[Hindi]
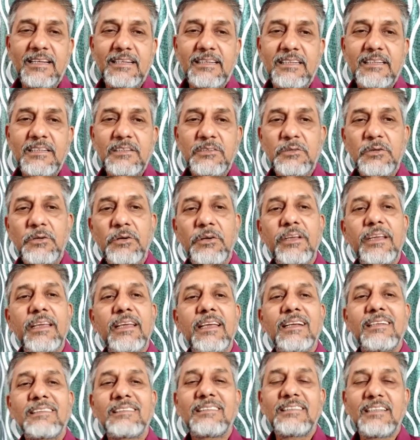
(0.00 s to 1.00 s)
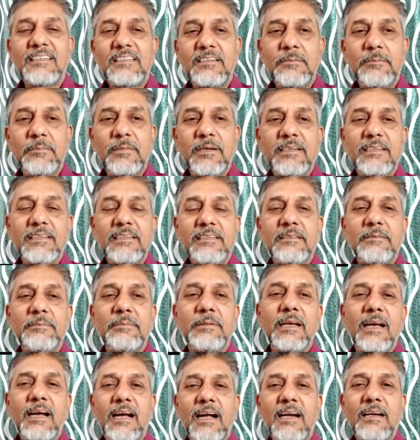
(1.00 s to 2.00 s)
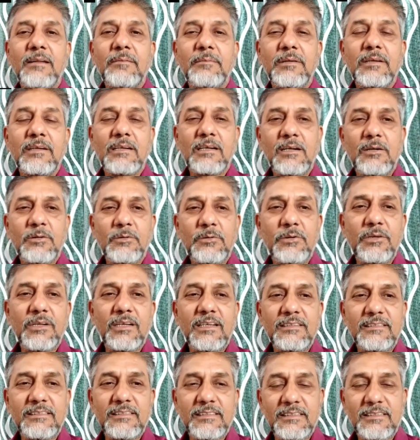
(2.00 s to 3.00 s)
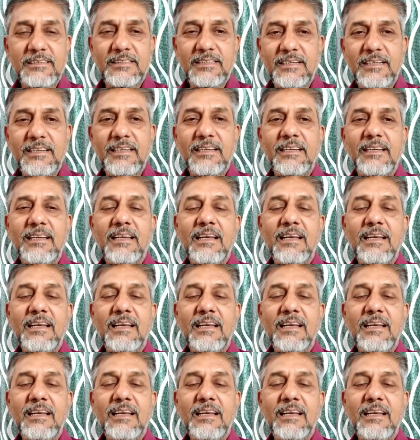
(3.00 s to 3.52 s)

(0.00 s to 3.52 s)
कि जो इकसठ मरीज बिहार में कोरोना से थे